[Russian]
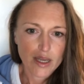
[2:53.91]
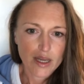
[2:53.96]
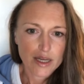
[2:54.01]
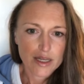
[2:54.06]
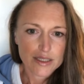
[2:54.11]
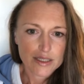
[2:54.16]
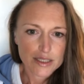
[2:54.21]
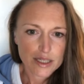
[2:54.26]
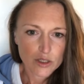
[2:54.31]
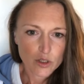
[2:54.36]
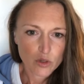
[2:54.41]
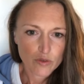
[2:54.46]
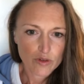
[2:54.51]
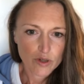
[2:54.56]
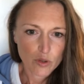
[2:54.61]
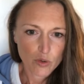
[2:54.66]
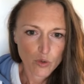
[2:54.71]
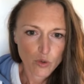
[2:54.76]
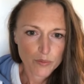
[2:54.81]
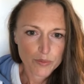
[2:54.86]
Никакого
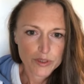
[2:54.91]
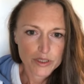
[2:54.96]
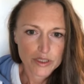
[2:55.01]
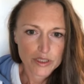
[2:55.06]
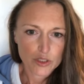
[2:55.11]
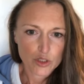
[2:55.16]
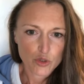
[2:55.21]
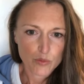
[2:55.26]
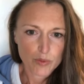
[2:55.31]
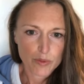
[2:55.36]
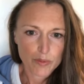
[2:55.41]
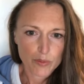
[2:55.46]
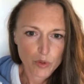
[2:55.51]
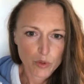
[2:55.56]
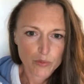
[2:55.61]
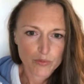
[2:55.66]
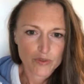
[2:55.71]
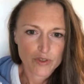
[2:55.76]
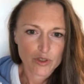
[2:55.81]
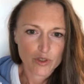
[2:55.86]
опыта, хочу
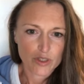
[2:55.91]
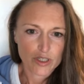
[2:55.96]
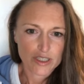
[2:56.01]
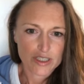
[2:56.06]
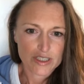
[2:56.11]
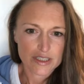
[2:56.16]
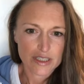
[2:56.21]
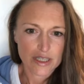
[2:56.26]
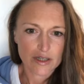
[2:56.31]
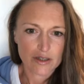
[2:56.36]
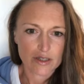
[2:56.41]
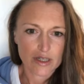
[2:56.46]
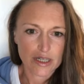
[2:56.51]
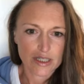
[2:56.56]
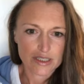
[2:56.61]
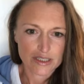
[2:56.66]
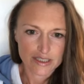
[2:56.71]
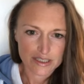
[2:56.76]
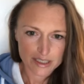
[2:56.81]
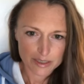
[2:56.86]
попробовать, только не знаю, как
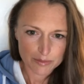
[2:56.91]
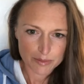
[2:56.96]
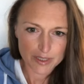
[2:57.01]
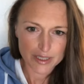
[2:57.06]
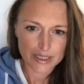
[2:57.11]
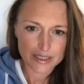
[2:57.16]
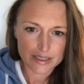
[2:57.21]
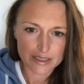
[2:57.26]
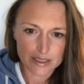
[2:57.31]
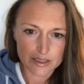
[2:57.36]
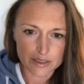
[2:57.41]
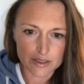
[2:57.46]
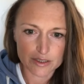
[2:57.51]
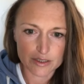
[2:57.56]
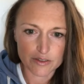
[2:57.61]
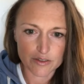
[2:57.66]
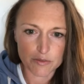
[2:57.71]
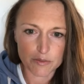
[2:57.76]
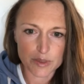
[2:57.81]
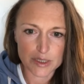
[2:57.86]
система Энтони
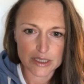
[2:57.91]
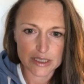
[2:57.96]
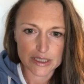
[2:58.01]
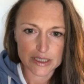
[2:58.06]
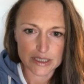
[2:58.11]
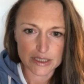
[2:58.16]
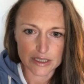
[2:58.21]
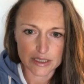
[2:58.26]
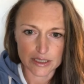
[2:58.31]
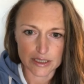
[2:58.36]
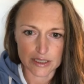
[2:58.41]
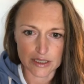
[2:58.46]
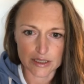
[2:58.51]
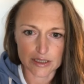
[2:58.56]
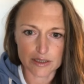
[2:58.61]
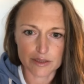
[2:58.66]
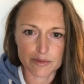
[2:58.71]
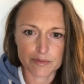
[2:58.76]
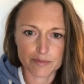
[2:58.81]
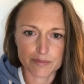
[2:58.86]

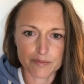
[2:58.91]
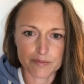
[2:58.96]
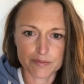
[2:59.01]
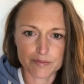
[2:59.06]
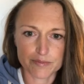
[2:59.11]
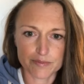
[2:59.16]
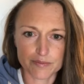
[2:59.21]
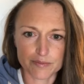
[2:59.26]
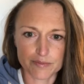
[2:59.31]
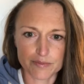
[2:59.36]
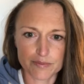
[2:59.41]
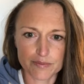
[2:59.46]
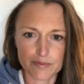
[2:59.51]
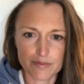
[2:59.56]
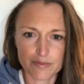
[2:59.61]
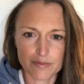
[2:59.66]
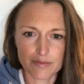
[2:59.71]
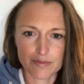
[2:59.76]
совместить. Угу.